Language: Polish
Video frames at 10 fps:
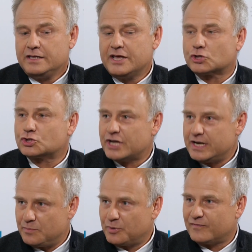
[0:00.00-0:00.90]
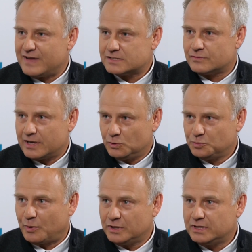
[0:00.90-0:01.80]
jeżeli prowadzą
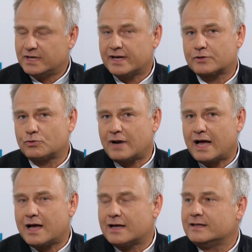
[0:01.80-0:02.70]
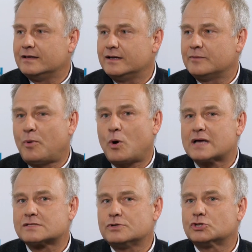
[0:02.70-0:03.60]
jakąś politykę, która e,
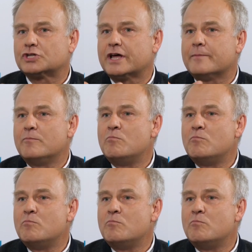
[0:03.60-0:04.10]
pokazuje, że